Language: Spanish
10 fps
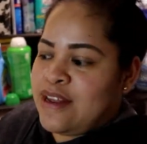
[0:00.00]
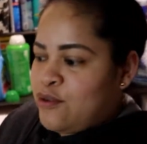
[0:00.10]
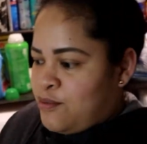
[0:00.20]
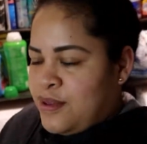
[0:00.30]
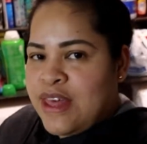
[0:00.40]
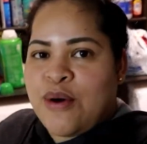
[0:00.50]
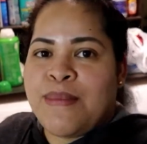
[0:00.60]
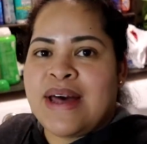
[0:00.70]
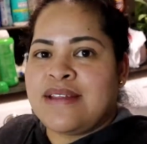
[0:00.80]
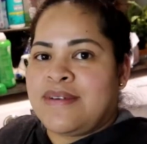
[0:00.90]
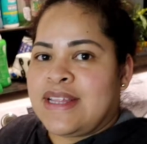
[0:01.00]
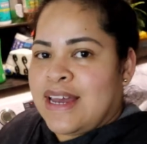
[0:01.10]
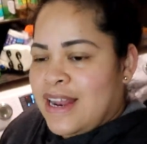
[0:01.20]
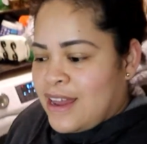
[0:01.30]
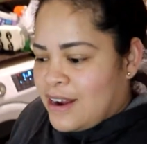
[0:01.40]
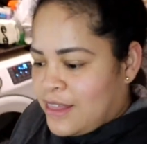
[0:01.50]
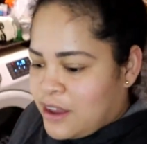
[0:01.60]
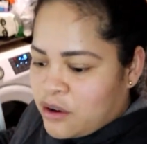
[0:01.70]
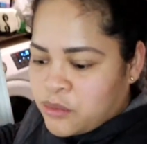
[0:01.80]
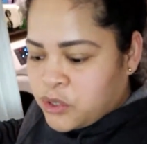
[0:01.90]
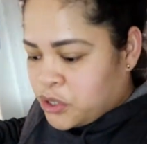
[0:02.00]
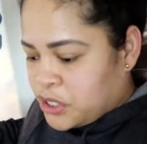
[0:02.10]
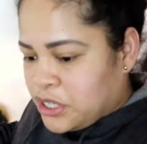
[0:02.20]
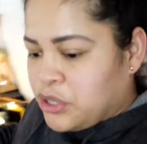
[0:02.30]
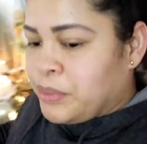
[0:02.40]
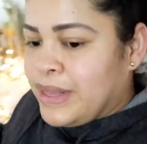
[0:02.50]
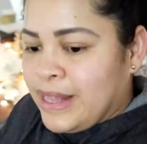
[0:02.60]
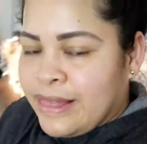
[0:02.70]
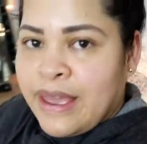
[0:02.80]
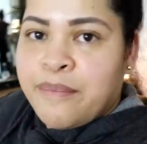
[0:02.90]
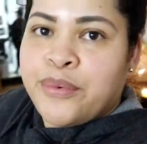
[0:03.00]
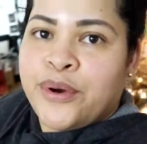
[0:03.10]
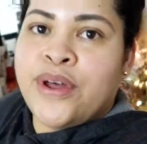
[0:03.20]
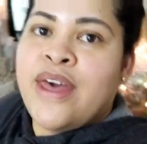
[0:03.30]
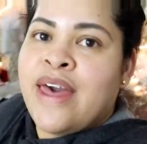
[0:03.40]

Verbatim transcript: en un video más De verdad que les agradezco mucho que se tomen el tiempo